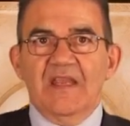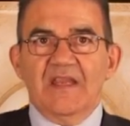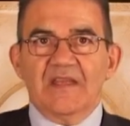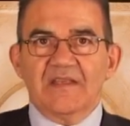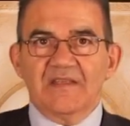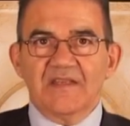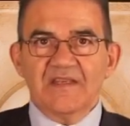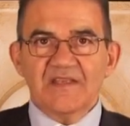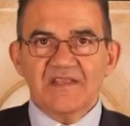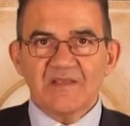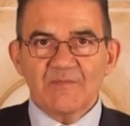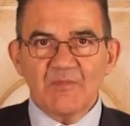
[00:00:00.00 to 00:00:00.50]

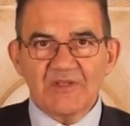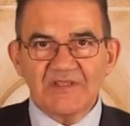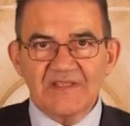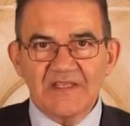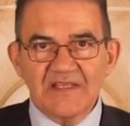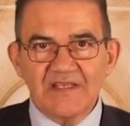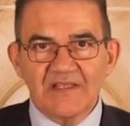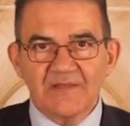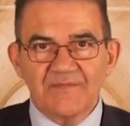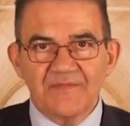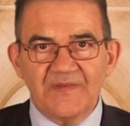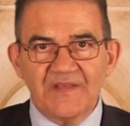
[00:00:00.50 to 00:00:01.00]
In diesem
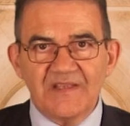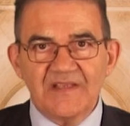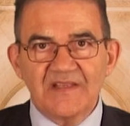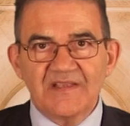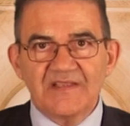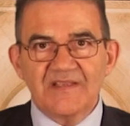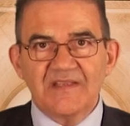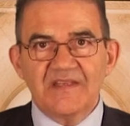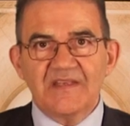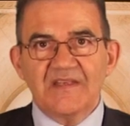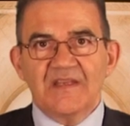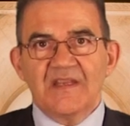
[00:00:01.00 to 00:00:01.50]
Artikel
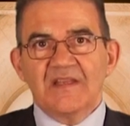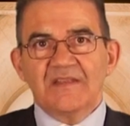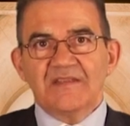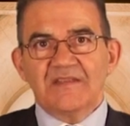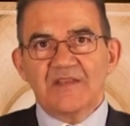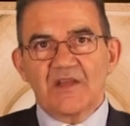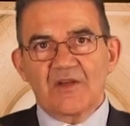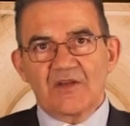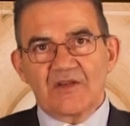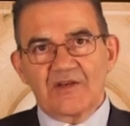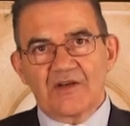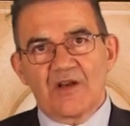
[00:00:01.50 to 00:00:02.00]
finden Sie
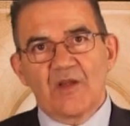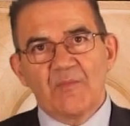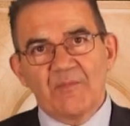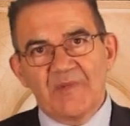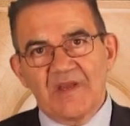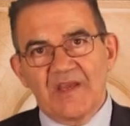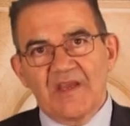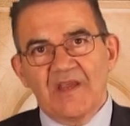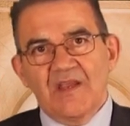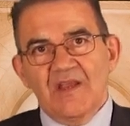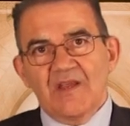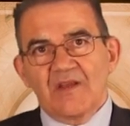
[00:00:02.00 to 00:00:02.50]

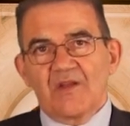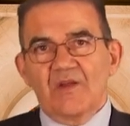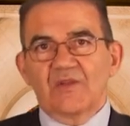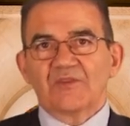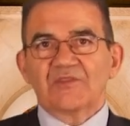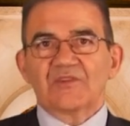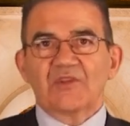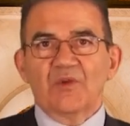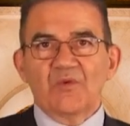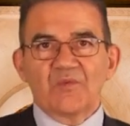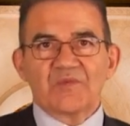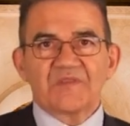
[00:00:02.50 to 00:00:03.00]
Diagramme,
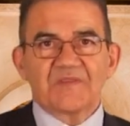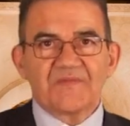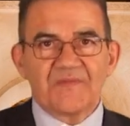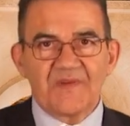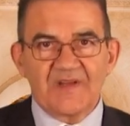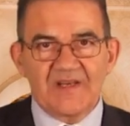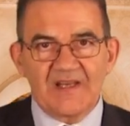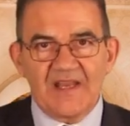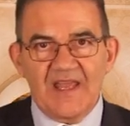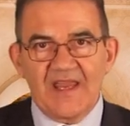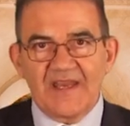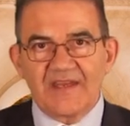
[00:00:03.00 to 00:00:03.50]

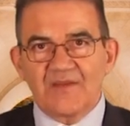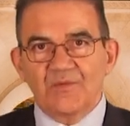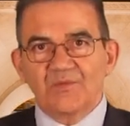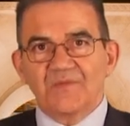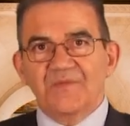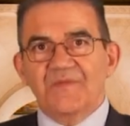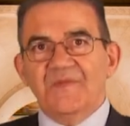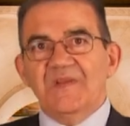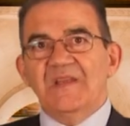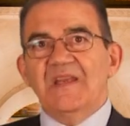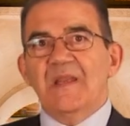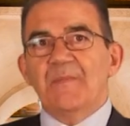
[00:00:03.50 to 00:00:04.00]
Kantonsvergleiche
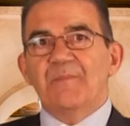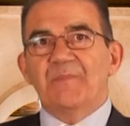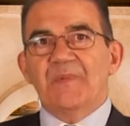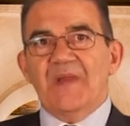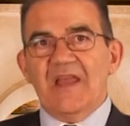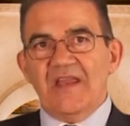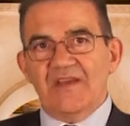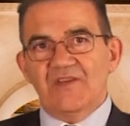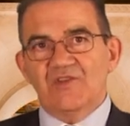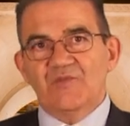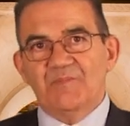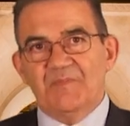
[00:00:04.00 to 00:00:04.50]
und viele
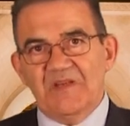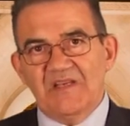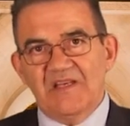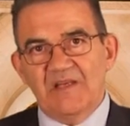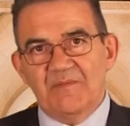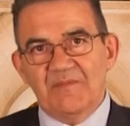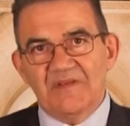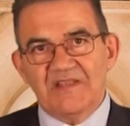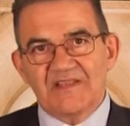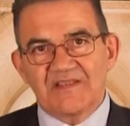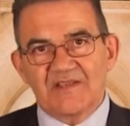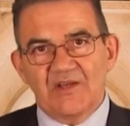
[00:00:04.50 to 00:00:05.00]

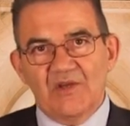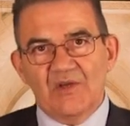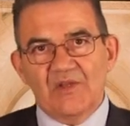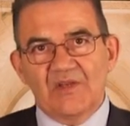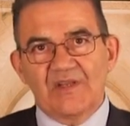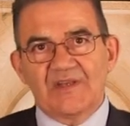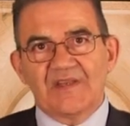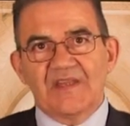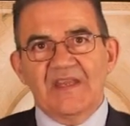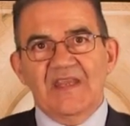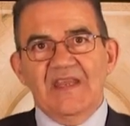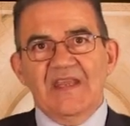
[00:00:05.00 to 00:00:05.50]
Beispiele mit
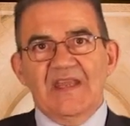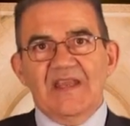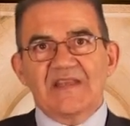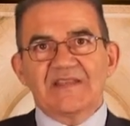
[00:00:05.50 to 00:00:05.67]
Zahlen.